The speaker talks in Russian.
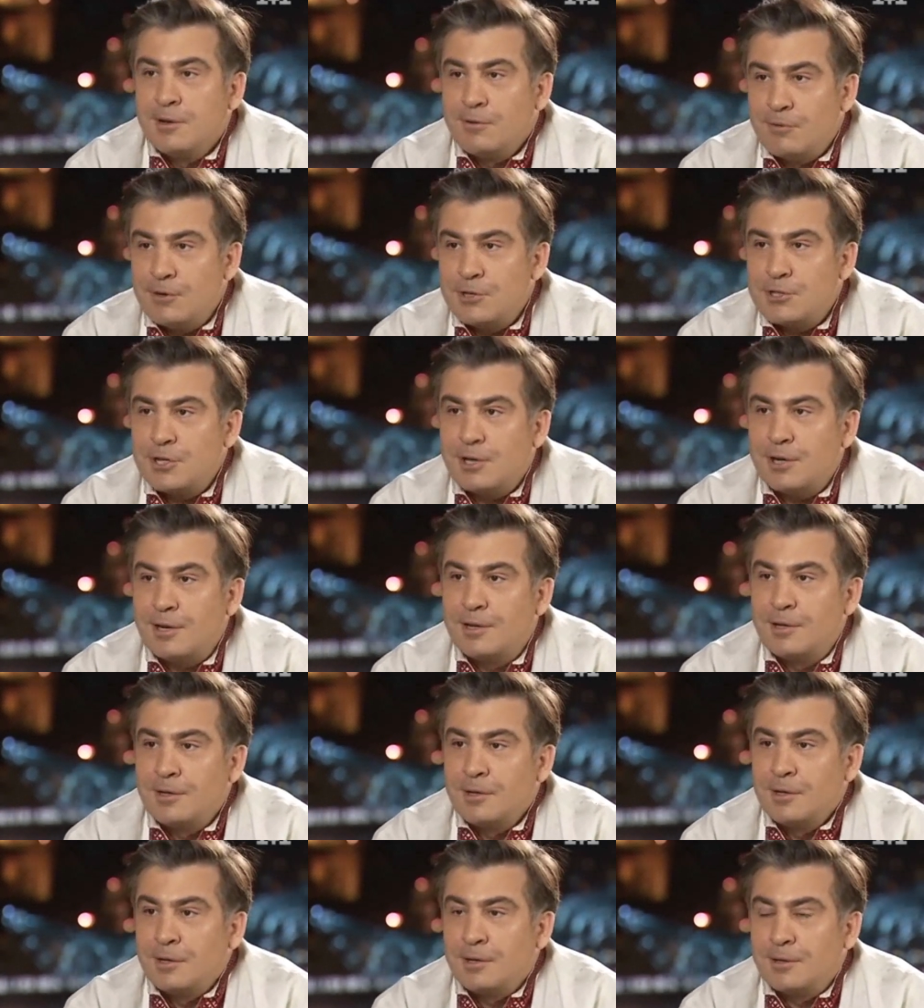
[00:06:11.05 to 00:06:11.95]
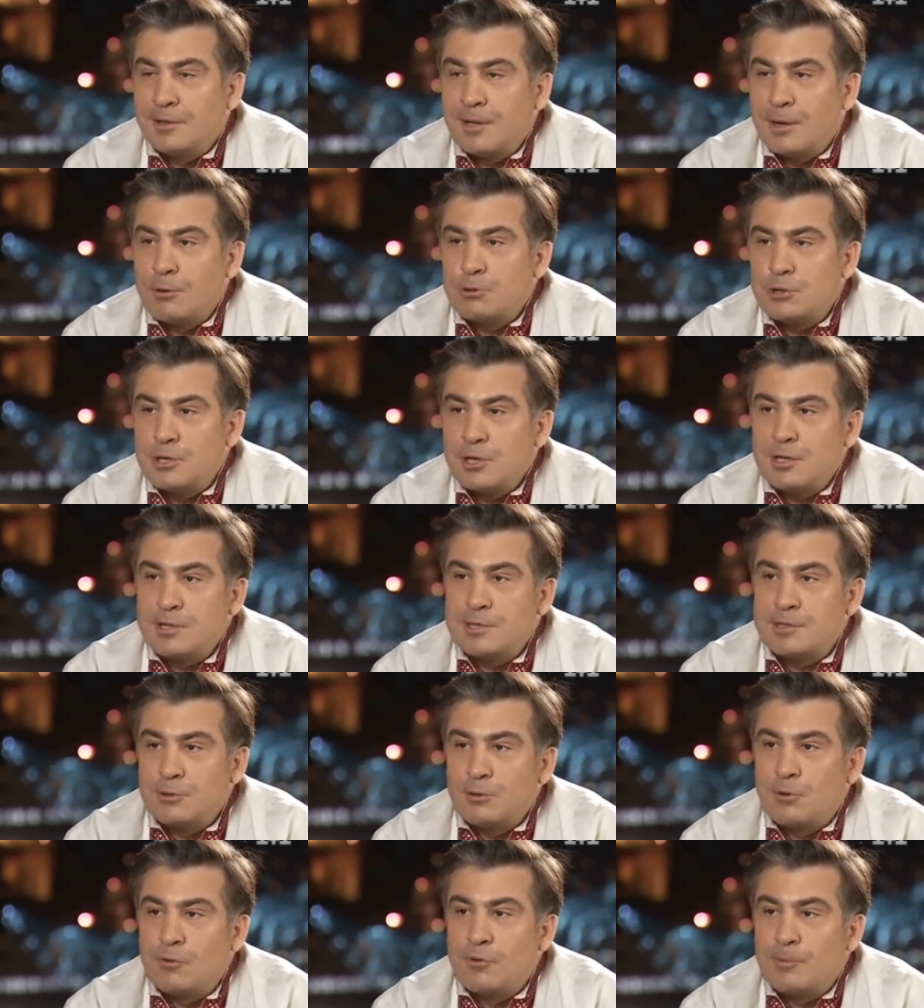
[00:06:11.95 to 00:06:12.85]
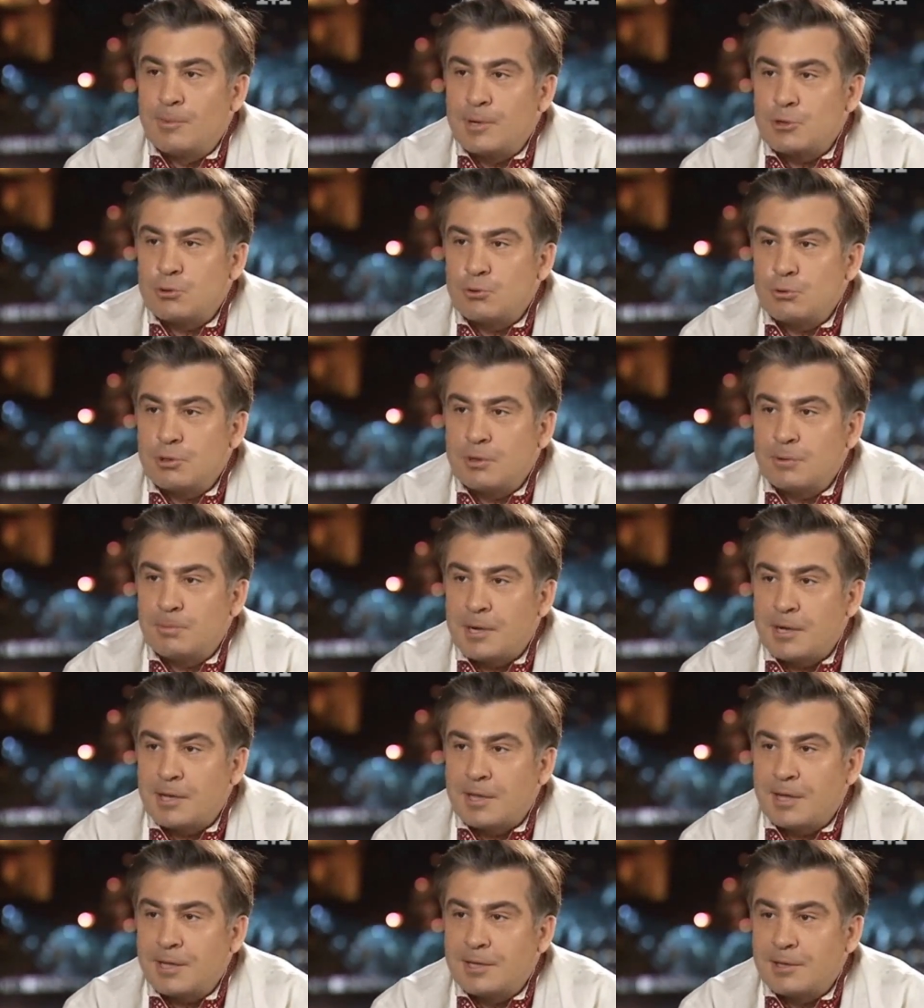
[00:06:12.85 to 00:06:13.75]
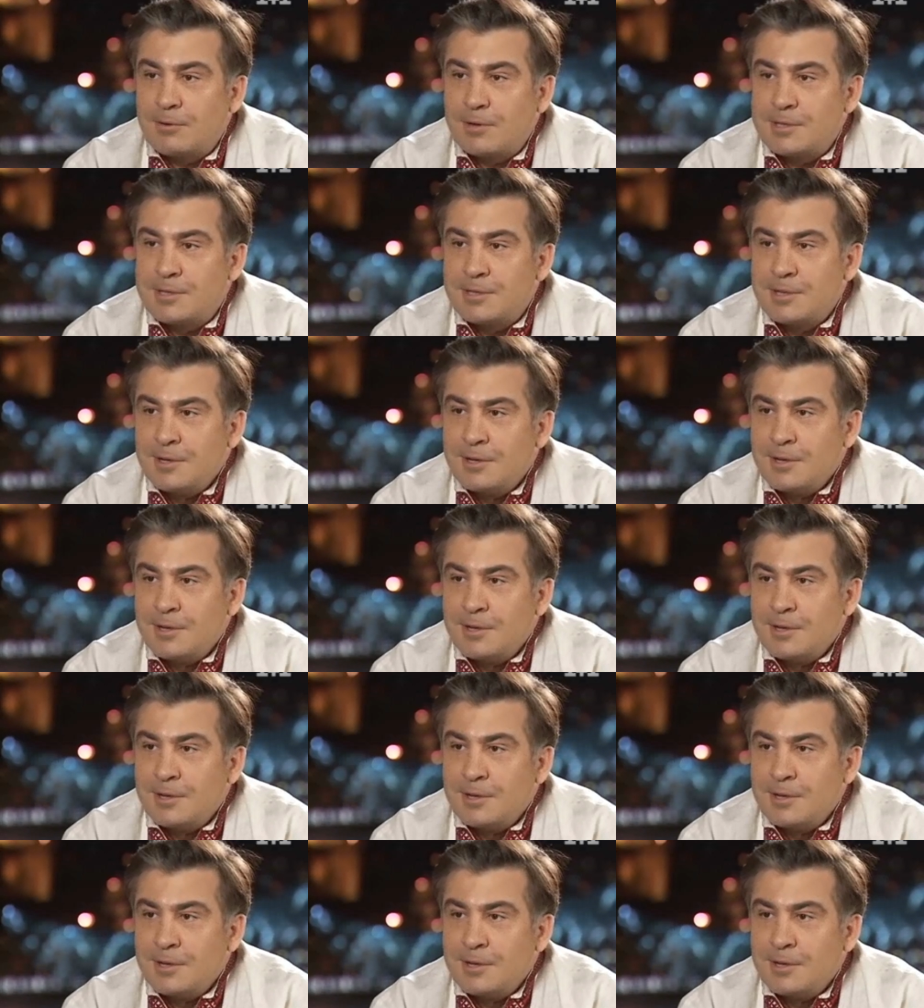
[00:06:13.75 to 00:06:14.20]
выжили, научились новые маршруты прокладывать,